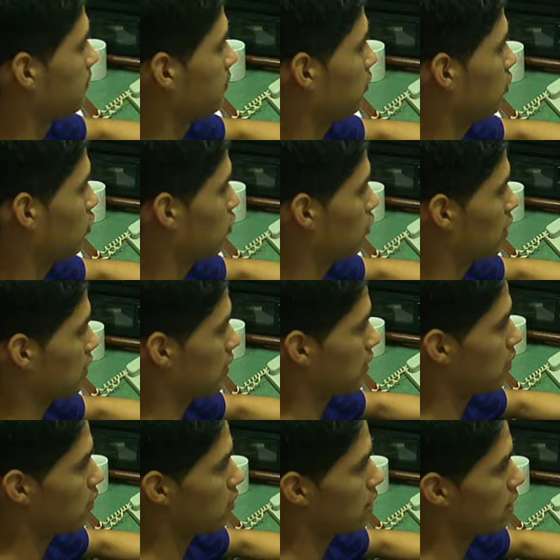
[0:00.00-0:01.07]
No, las
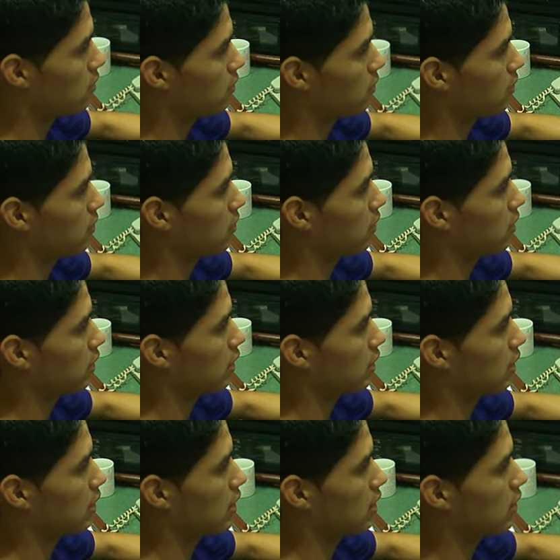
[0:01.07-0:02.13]
hago acá como ahorita que
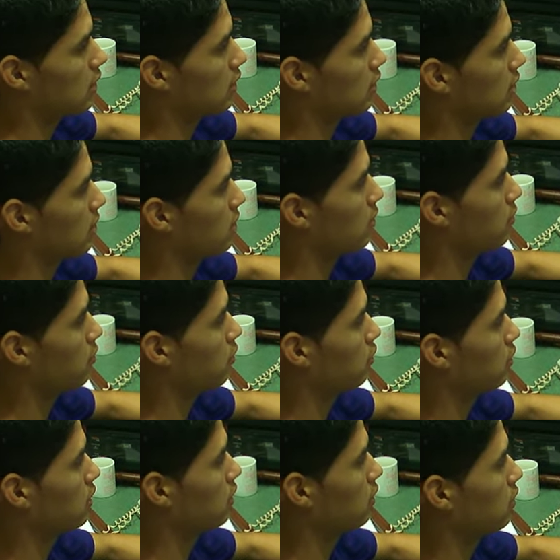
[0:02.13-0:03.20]
entraste, que estaba yo
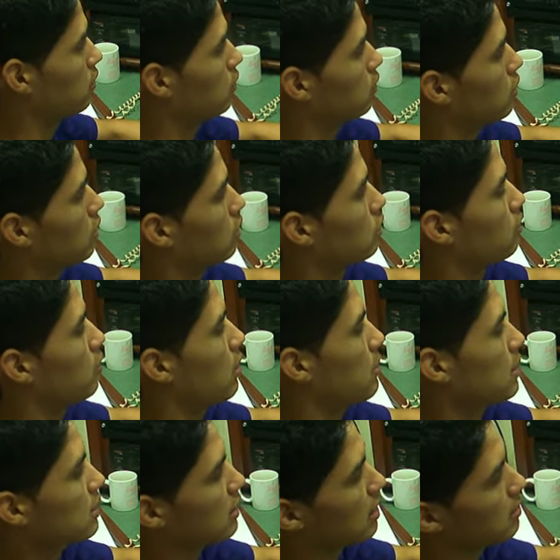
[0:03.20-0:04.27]
produciendo en, otro programa
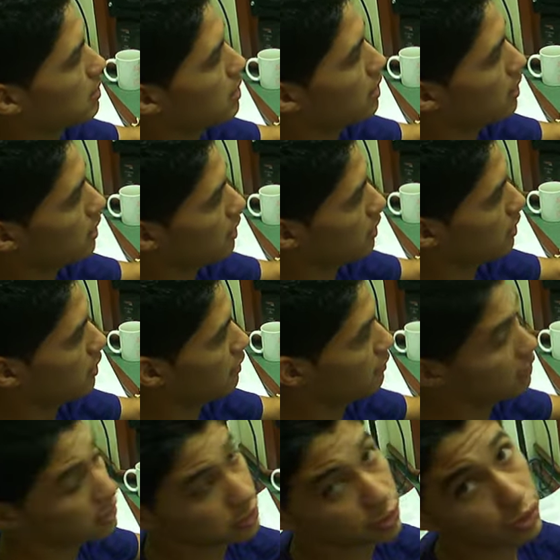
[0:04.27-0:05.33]
que se llama
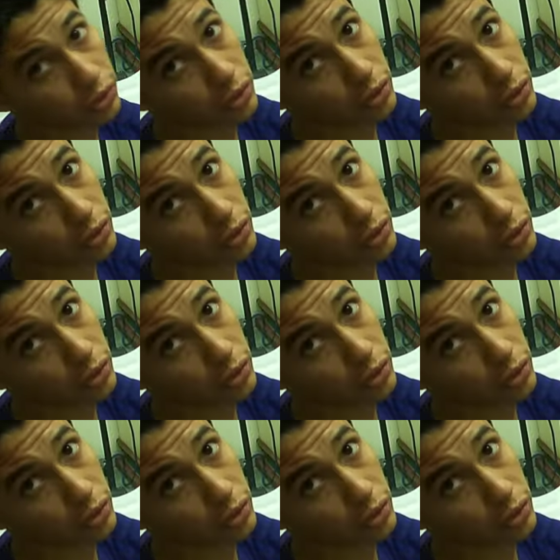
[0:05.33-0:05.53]
FL Studio.